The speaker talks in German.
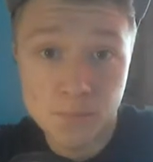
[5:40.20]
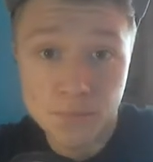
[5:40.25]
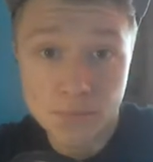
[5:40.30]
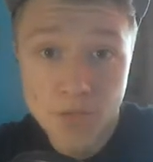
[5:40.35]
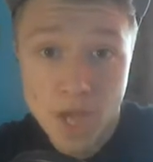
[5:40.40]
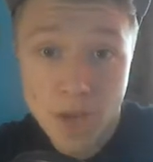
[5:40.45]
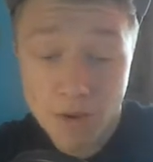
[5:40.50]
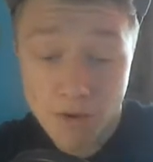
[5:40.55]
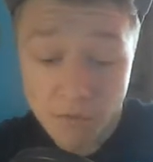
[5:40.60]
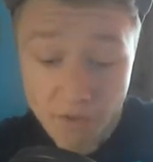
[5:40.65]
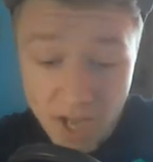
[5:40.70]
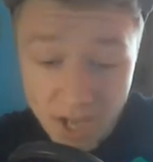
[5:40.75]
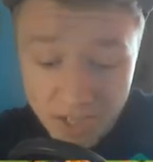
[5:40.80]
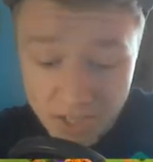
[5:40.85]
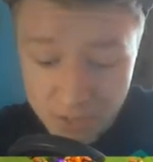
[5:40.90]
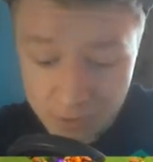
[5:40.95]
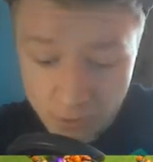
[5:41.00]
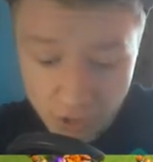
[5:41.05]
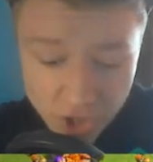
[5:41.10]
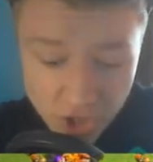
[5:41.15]
Aber war
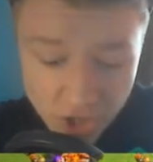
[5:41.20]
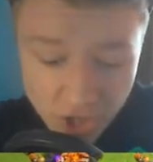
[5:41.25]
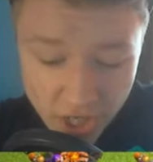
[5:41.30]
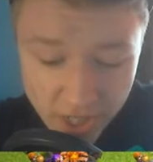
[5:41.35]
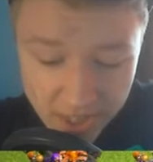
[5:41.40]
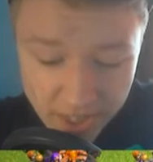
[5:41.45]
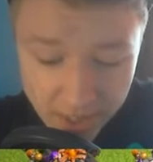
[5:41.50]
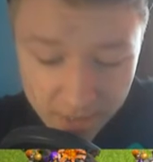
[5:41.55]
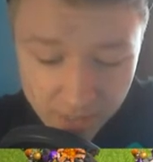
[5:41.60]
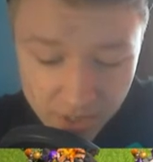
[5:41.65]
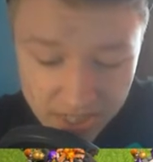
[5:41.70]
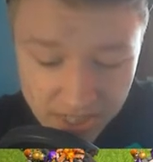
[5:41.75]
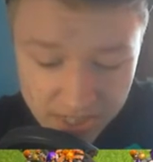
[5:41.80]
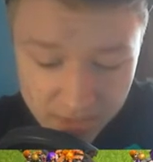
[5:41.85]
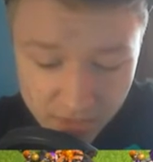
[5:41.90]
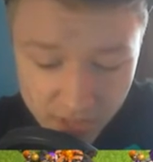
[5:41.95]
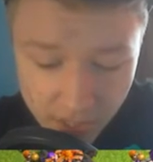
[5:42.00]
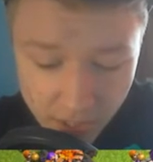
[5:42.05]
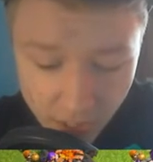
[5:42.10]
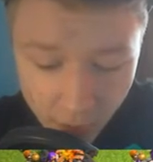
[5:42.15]
nicht so. Anscheinend haben die das
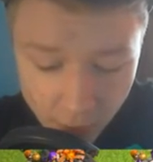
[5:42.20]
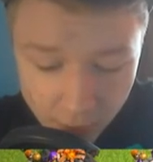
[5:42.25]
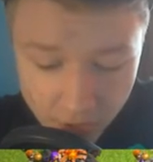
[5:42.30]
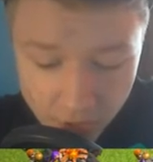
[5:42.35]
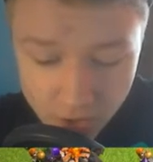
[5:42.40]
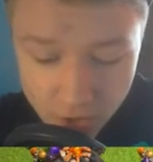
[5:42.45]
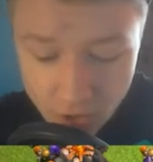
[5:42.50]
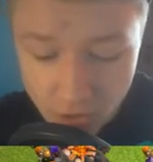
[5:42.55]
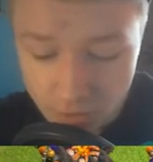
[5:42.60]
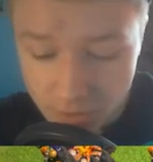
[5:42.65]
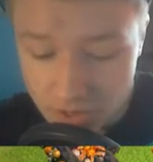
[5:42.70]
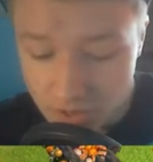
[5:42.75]
wieder rausgenommen.